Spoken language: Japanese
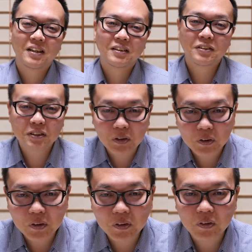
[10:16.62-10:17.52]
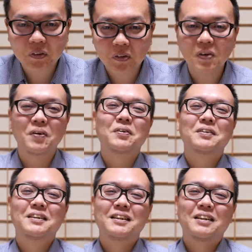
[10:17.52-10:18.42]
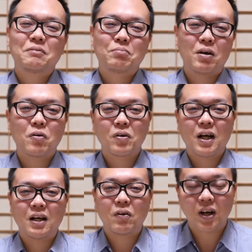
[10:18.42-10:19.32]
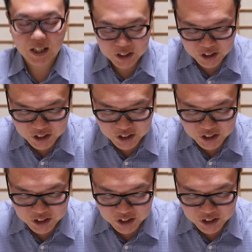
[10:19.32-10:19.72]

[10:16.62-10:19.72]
ということをまあ、今回お話